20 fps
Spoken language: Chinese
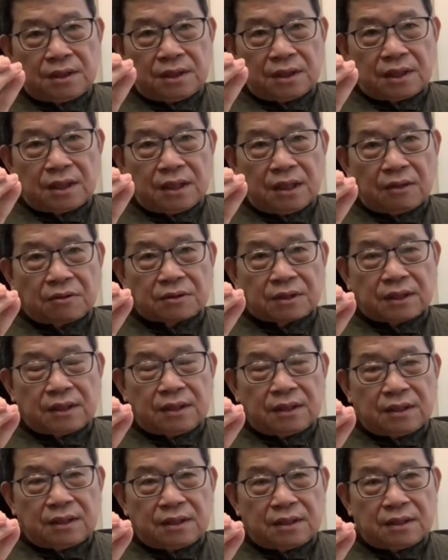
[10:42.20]
一个要
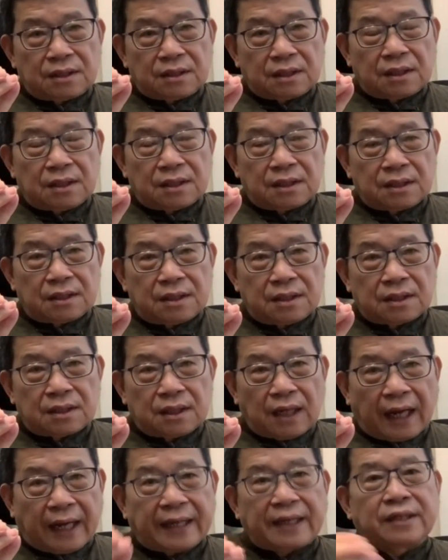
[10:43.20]
这一个一
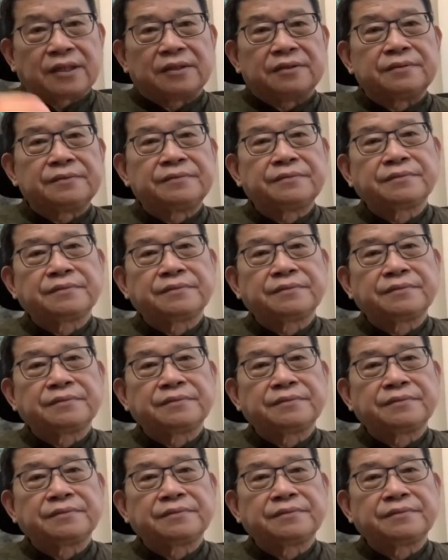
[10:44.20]
个隘口。